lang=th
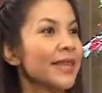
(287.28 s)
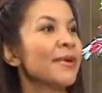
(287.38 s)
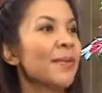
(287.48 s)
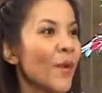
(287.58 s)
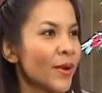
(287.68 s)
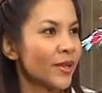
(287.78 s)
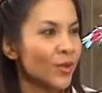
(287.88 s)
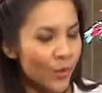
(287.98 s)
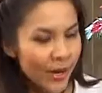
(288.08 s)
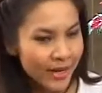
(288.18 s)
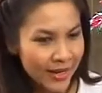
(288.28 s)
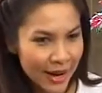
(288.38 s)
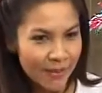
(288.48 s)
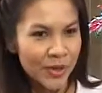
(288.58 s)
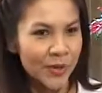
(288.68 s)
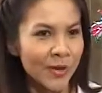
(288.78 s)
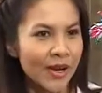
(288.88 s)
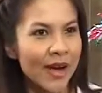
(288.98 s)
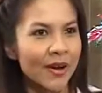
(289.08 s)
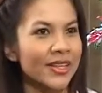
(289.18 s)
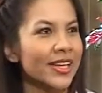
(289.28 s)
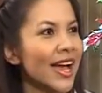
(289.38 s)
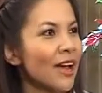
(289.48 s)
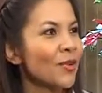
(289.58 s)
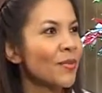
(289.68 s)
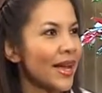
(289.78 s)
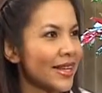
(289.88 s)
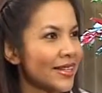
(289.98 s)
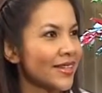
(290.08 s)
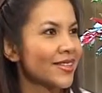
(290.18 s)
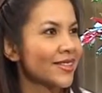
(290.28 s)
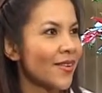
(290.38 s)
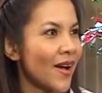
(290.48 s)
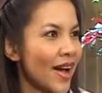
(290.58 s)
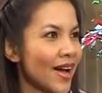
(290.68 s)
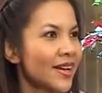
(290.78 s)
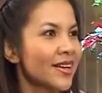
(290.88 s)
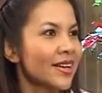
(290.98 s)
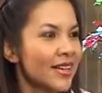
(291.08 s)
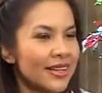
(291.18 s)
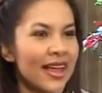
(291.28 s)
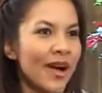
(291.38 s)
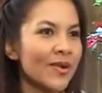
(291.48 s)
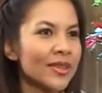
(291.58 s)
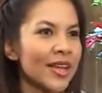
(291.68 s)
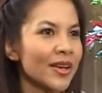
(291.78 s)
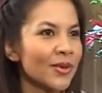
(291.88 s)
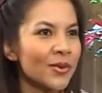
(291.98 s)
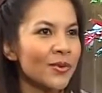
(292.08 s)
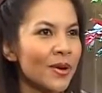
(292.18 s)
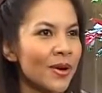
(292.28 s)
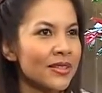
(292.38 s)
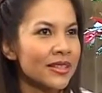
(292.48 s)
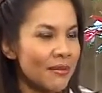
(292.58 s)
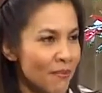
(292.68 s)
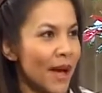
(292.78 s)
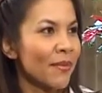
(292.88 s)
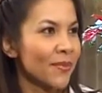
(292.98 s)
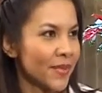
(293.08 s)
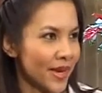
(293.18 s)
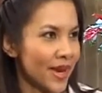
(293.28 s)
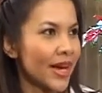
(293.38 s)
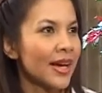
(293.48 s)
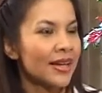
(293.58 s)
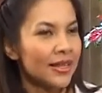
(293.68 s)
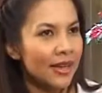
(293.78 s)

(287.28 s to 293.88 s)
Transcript: หนีไม่พ้นสู้ให้กลับมาอยู่แล้วเอากติการ่วมกันยังจะดีสักกว่า ถ้าต่างคนต่างอยู่มันก็จะลำบากแบบนี้ค่ะ